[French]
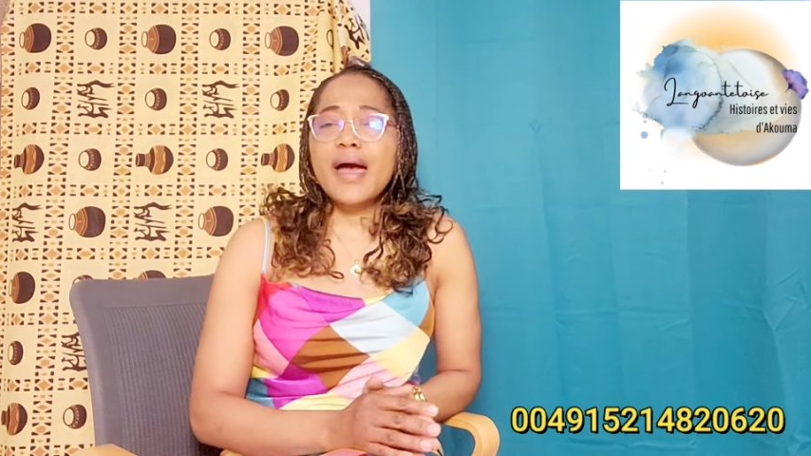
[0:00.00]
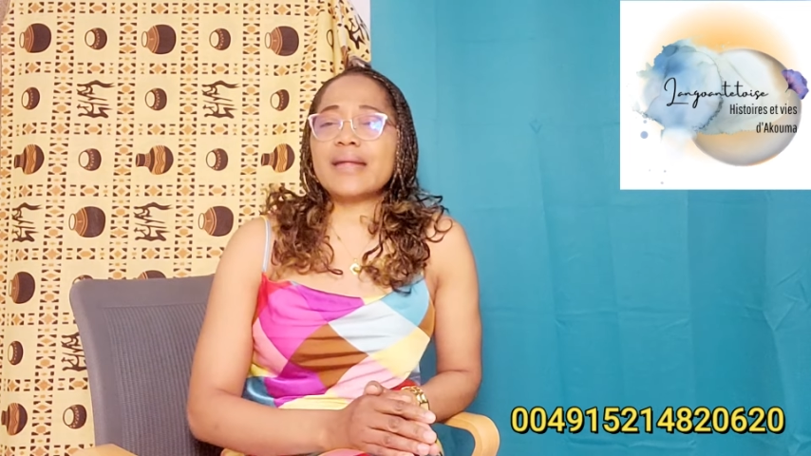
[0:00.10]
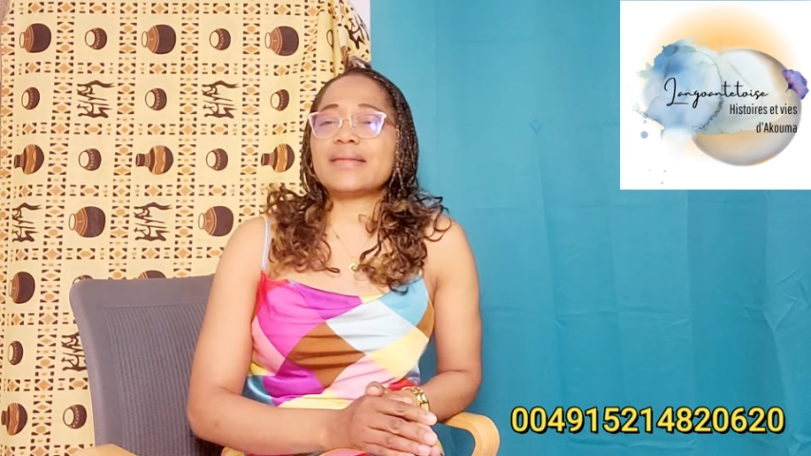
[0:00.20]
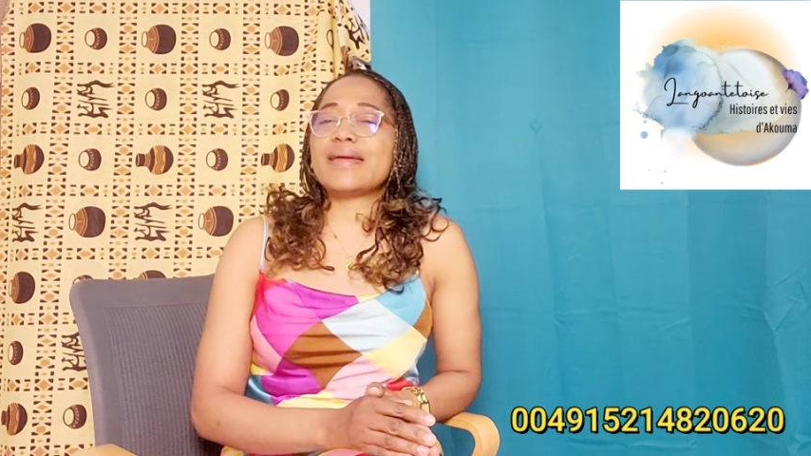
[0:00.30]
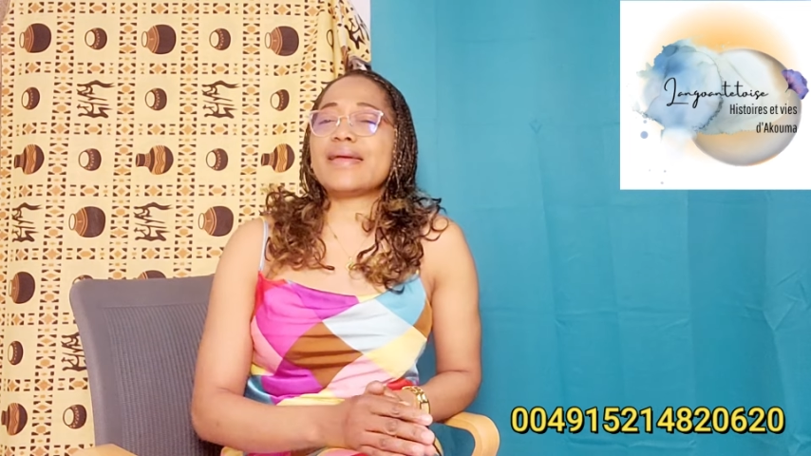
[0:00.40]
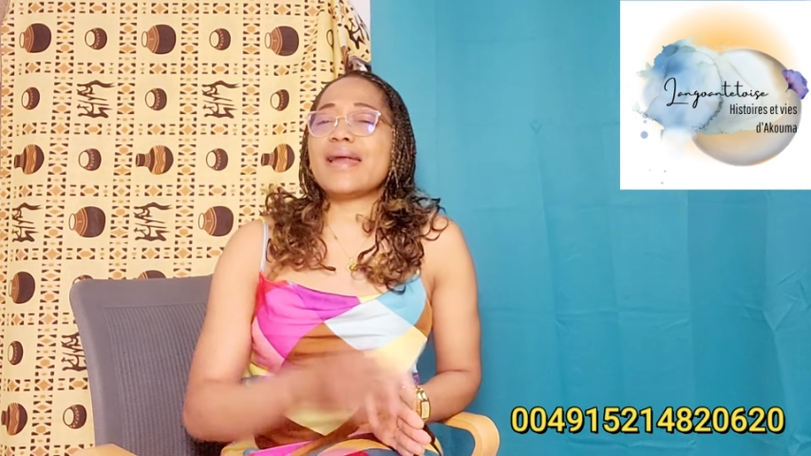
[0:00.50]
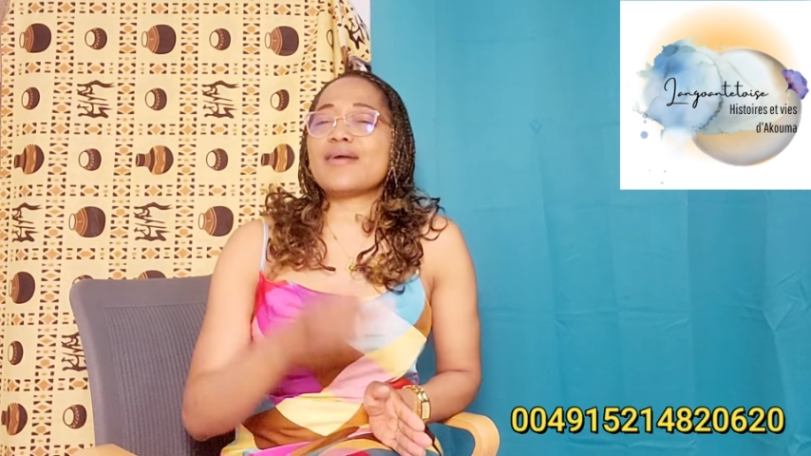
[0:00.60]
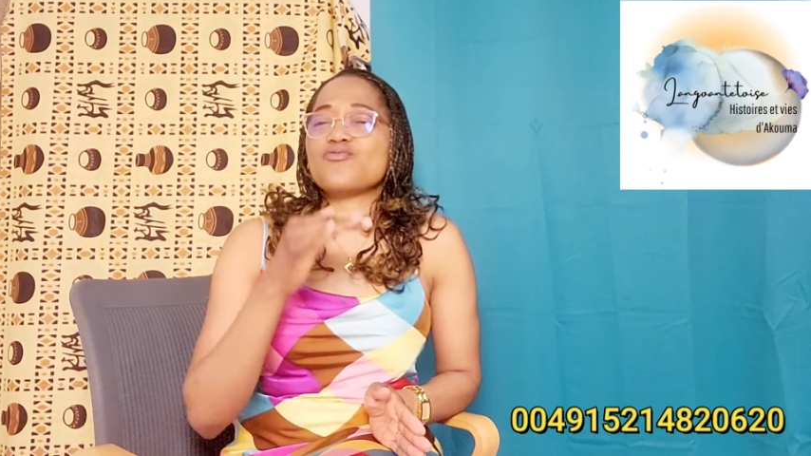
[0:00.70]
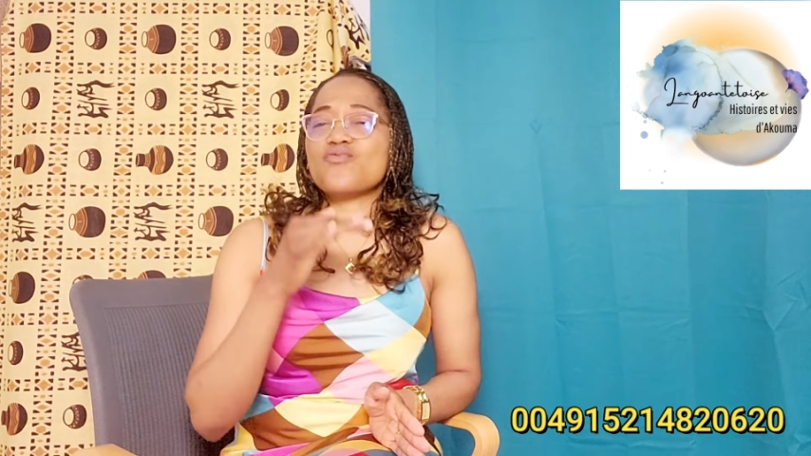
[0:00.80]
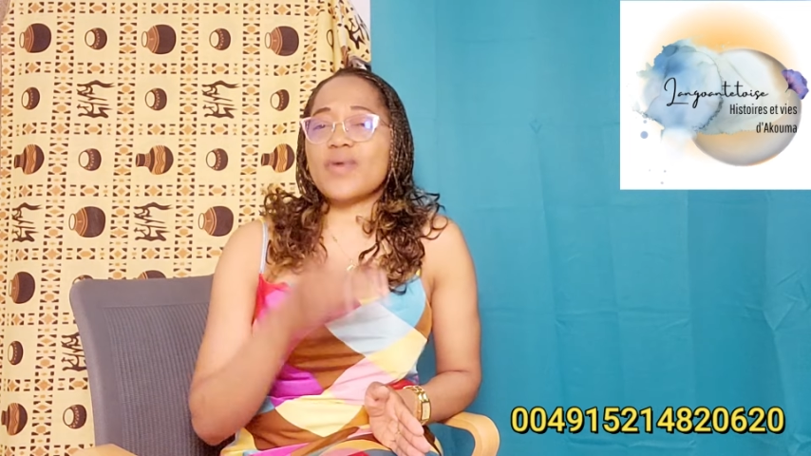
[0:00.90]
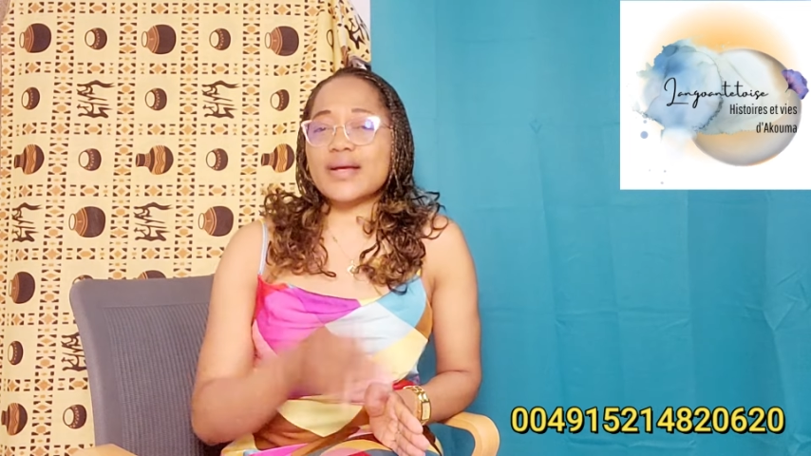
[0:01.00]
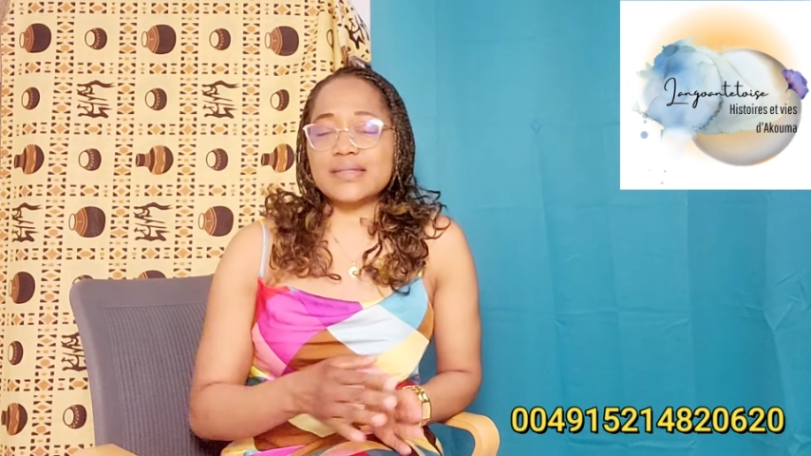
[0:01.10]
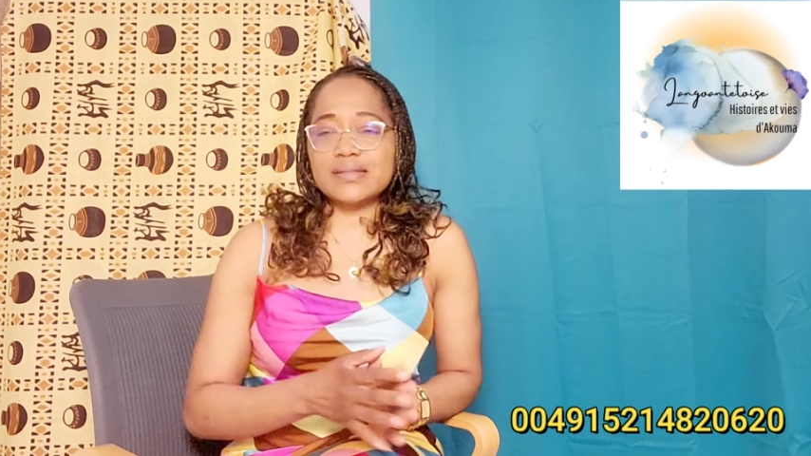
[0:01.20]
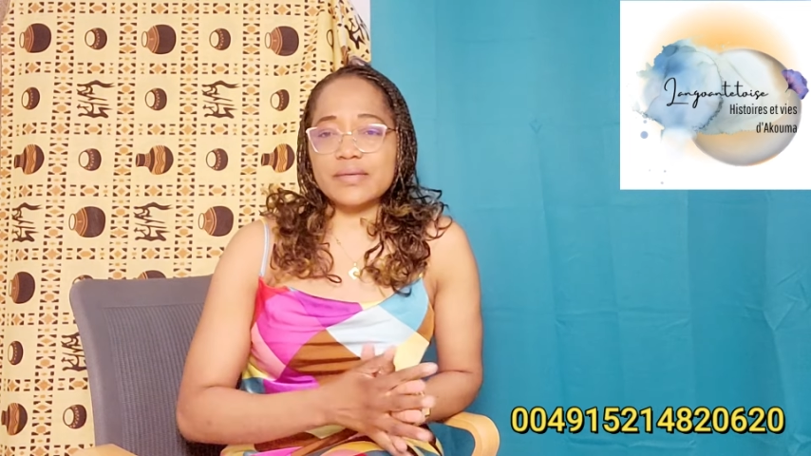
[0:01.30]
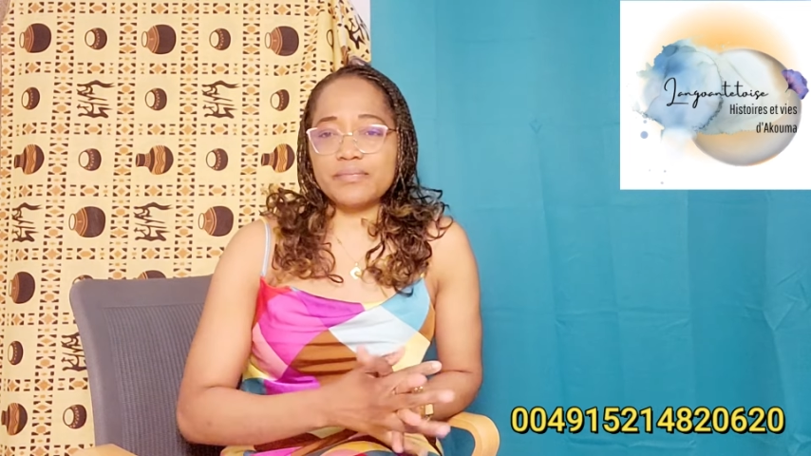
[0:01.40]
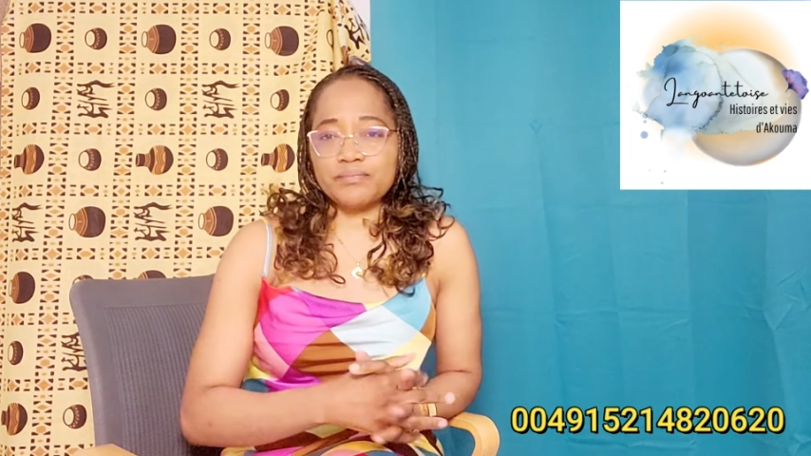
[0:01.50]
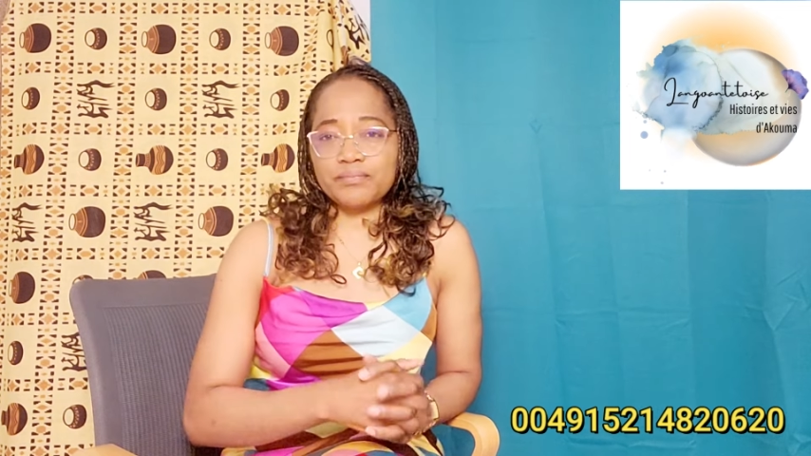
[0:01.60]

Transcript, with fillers: Anaël a noissé.